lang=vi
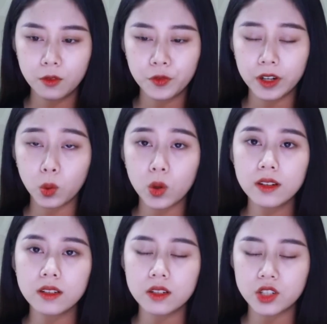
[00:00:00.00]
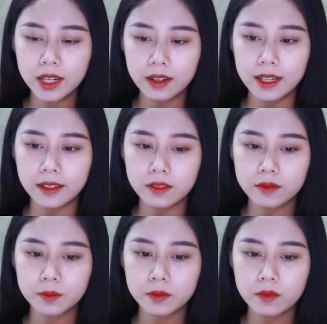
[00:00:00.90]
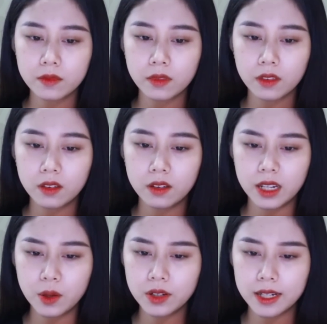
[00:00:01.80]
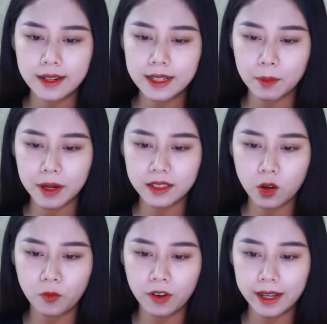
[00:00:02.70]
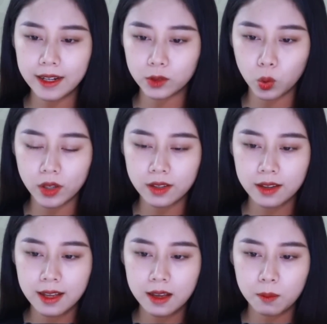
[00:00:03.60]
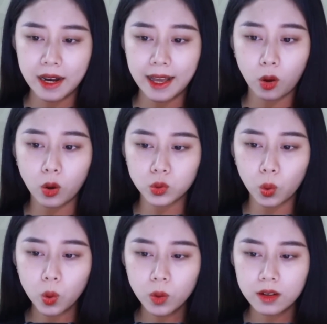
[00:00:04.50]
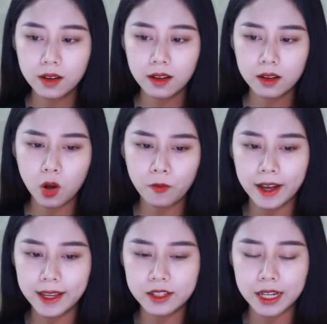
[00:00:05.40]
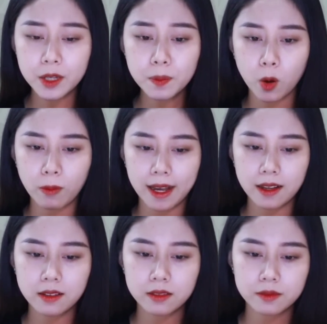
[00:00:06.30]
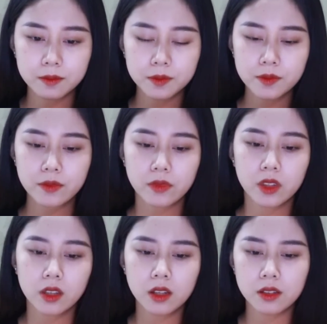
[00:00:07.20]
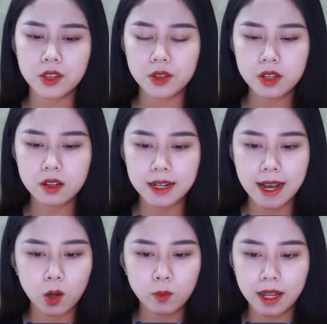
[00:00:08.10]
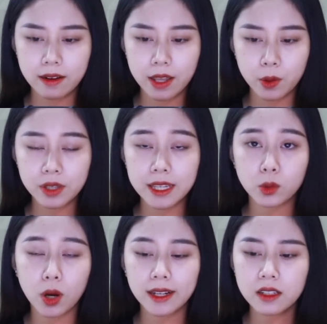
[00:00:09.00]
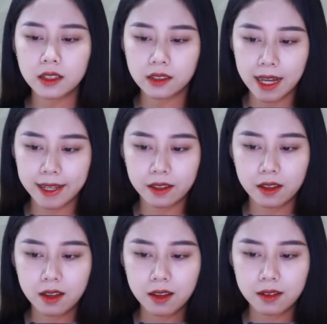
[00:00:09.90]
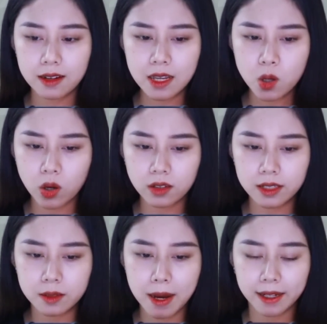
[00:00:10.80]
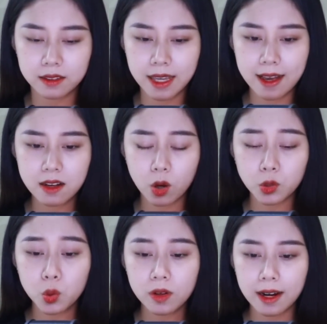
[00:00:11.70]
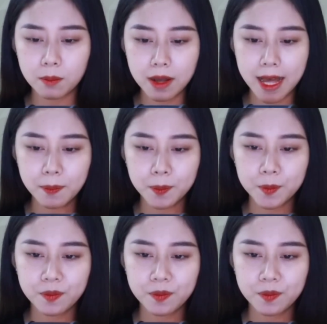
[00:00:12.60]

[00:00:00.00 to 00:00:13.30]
Phận uất rít lên nếu người đến gặp anh không phải là tôi Mà là con Tú Có phải anh sẽ giúp không hả Dường như người đàn ông lành lẽo kia thoáng khường lại Đấy con người bằng giá có chút ấm áp